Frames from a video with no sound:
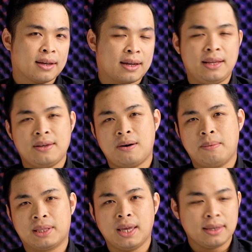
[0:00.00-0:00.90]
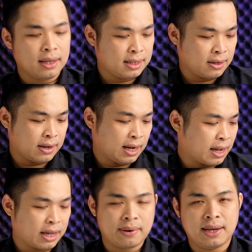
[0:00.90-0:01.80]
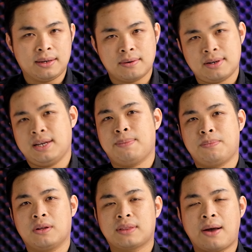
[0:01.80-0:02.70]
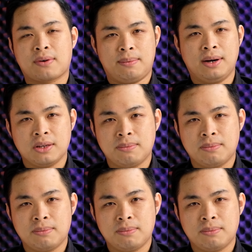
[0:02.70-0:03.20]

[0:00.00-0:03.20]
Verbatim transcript: cái lý do mình thích nhất trên con này là cái ngoại hình nó rất đẹp nó tạo cảm hứng cho